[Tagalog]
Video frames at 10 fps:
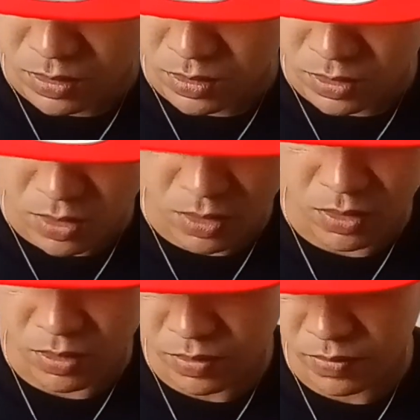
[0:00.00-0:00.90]
so
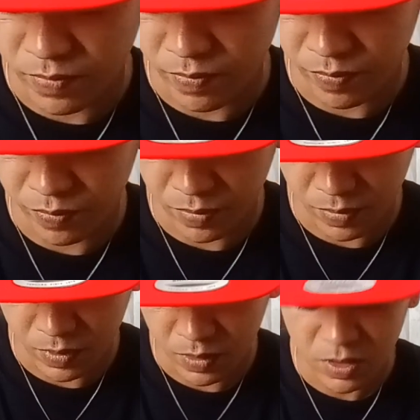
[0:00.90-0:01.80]

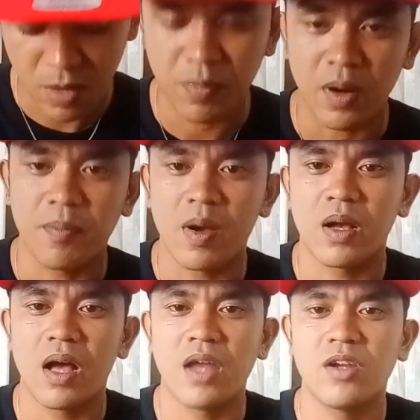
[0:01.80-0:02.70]
syempre
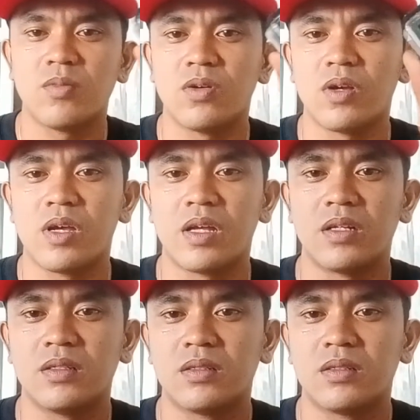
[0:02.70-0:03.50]
pagka ano mo ayan.